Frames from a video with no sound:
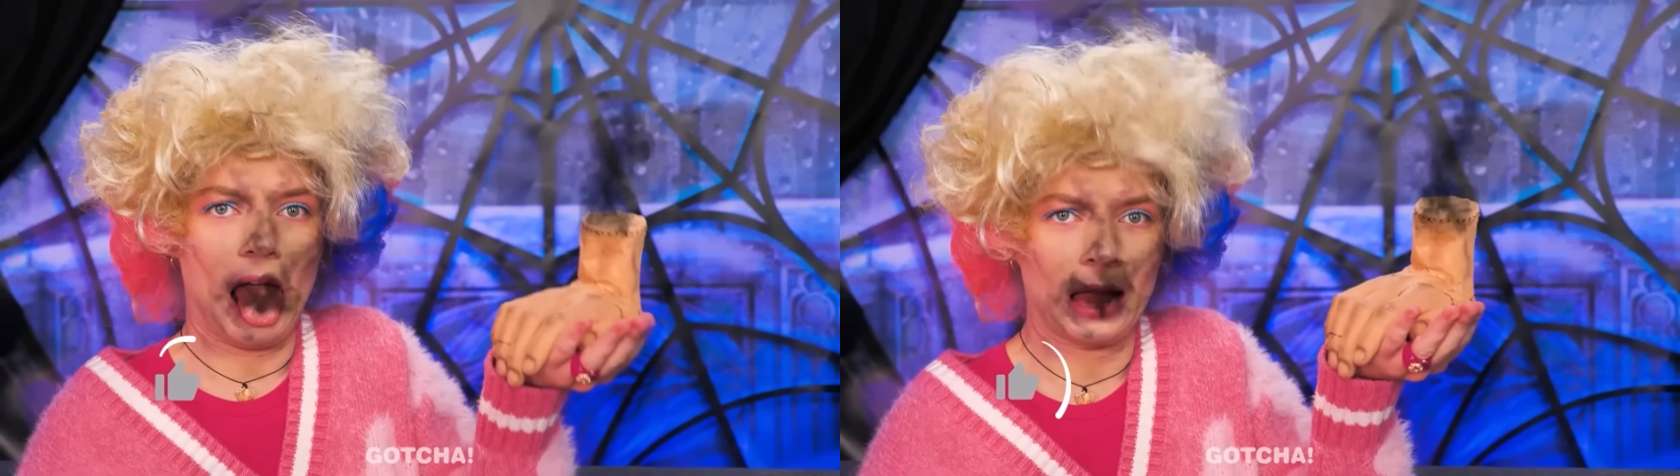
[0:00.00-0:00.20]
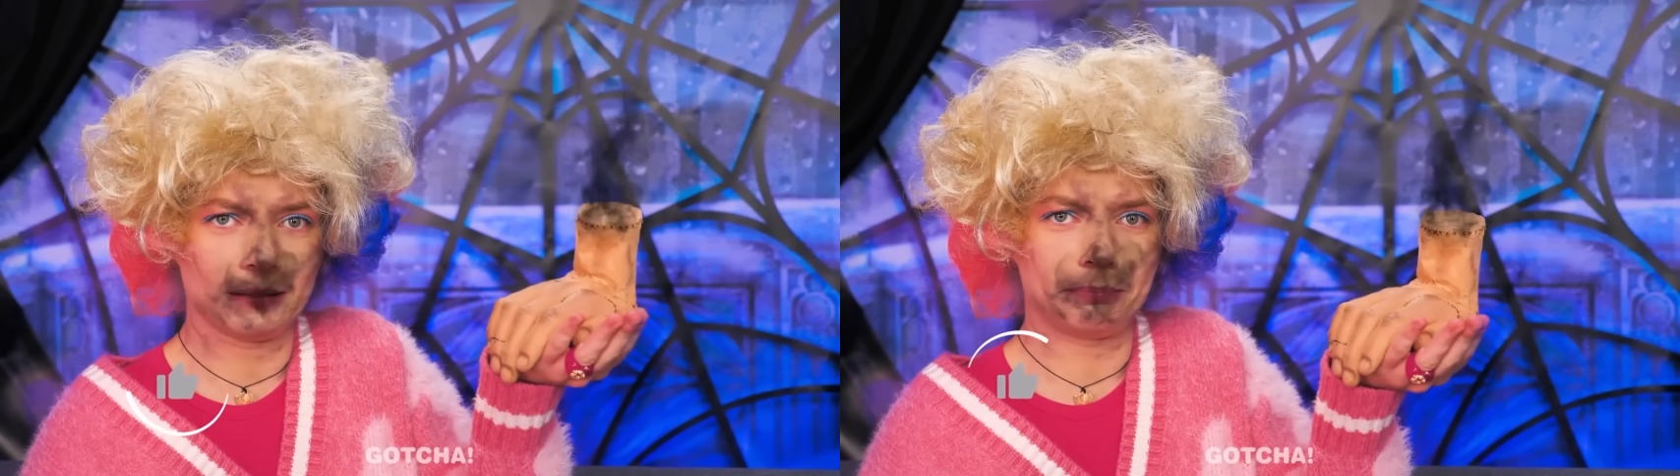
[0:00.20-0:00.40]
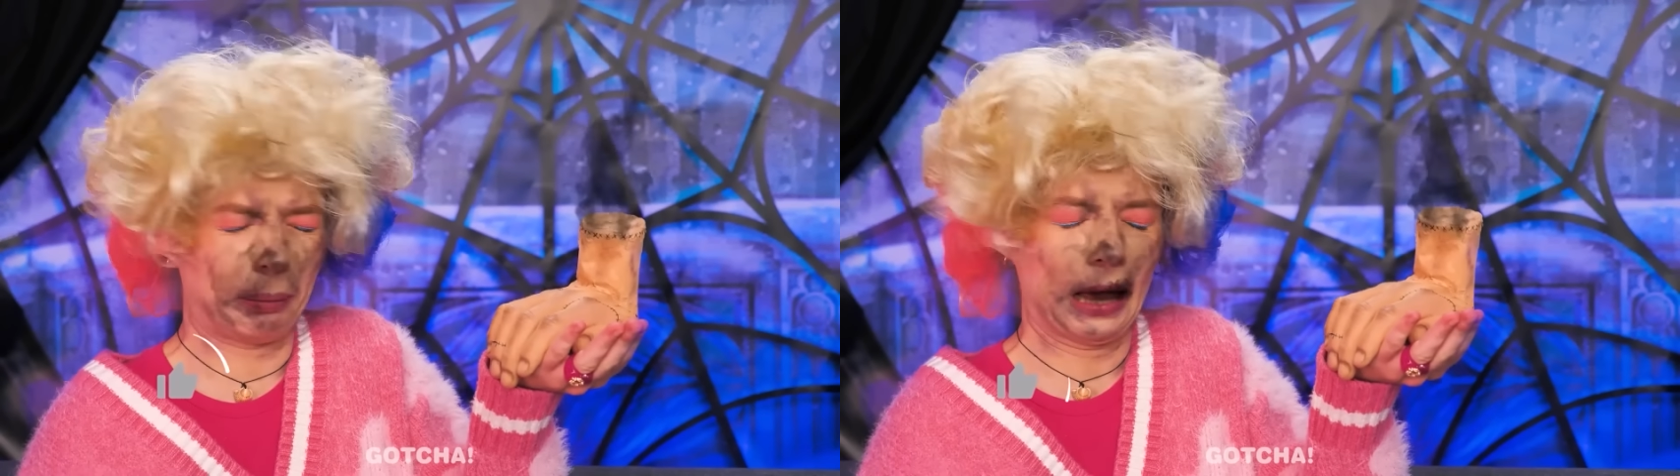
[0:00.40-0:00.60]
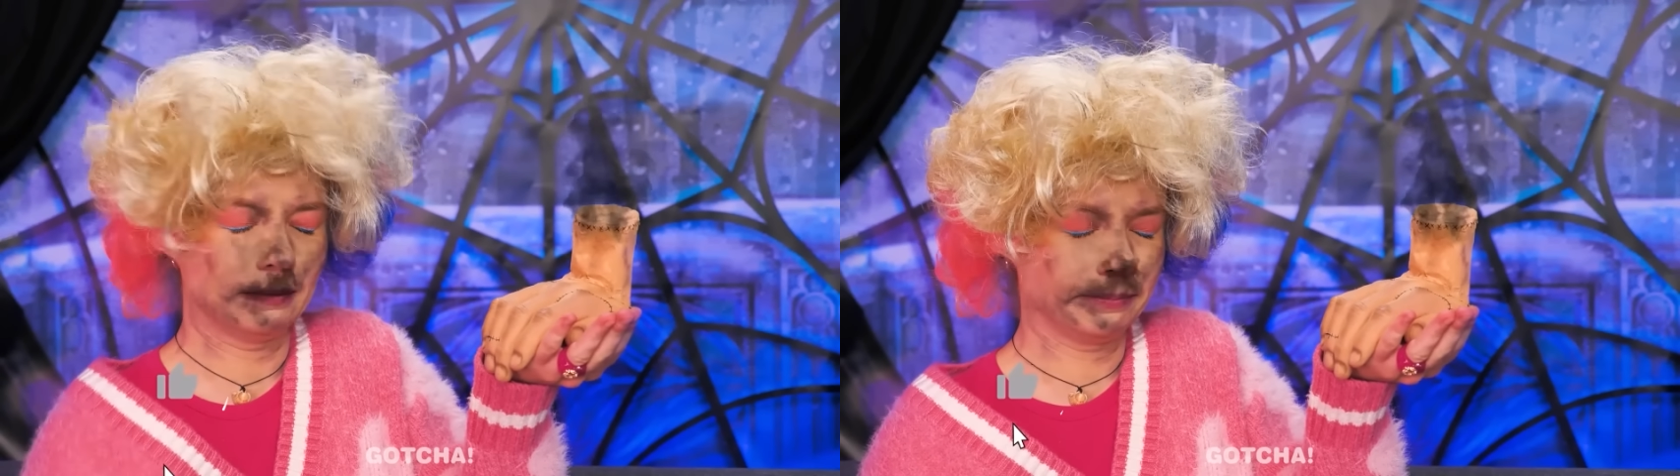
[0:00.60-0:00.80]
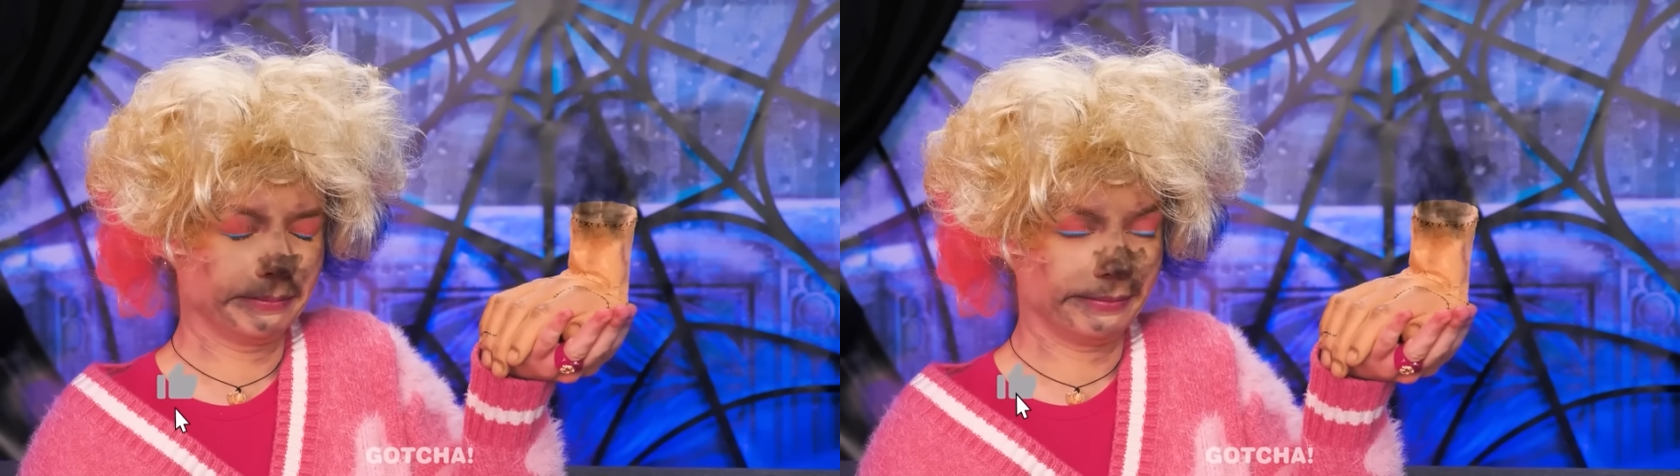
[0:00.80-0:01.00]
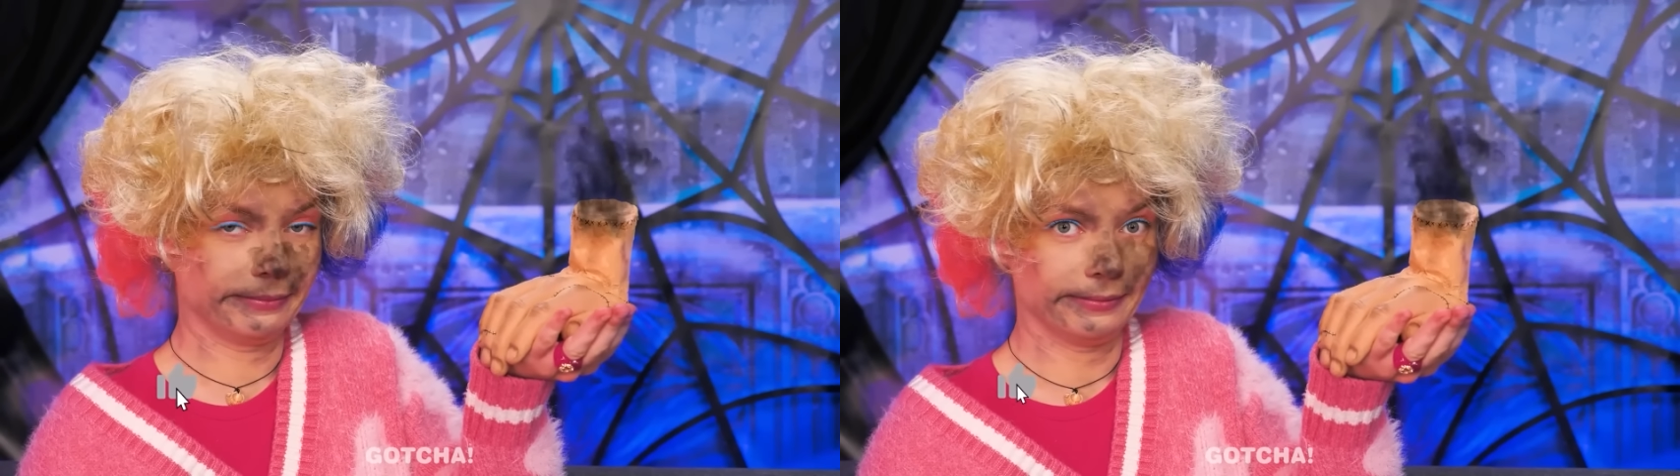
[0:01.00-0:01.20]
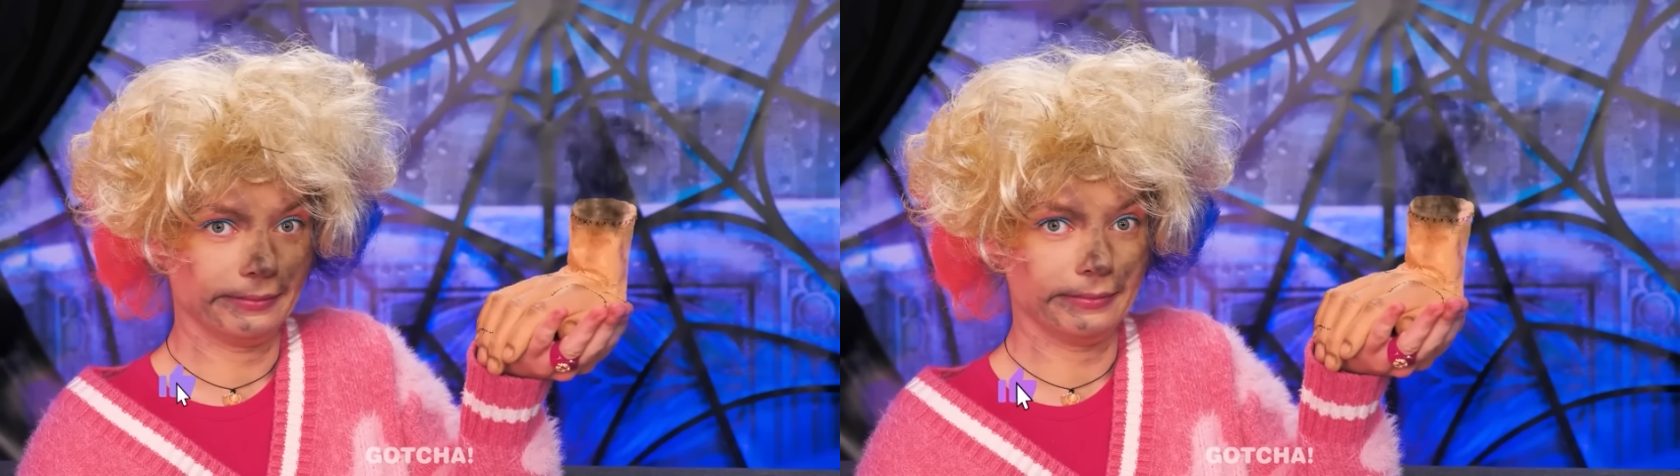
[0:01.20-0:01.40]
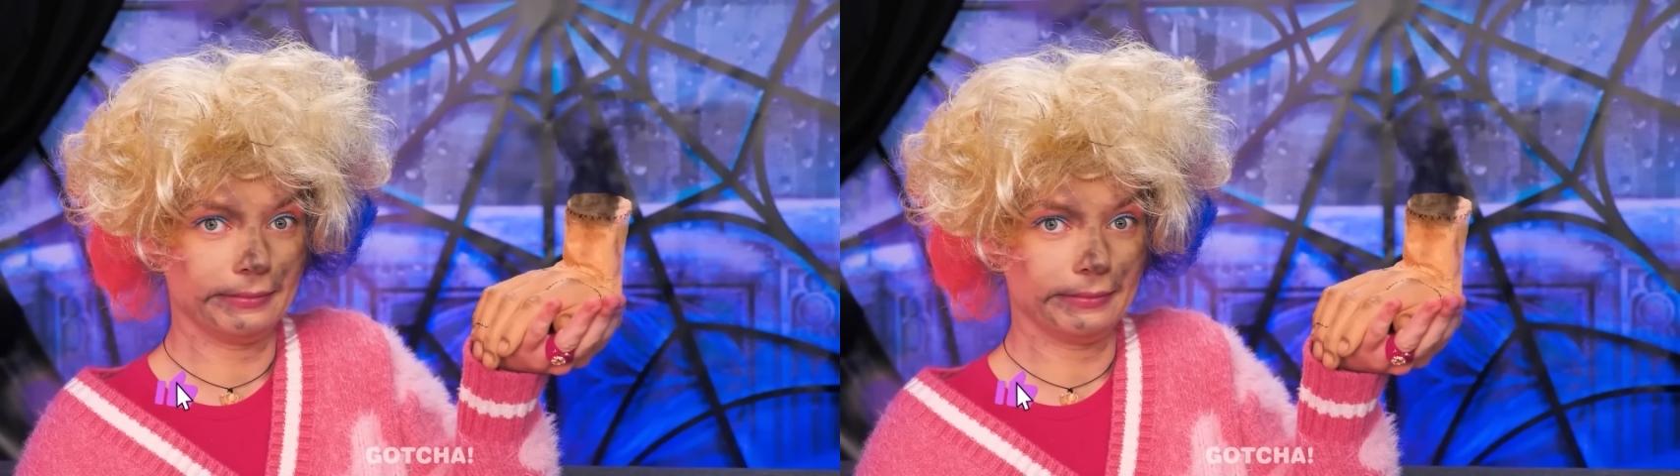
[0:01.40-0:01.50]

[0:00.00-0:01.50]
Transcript: Kalian tadi salah menekan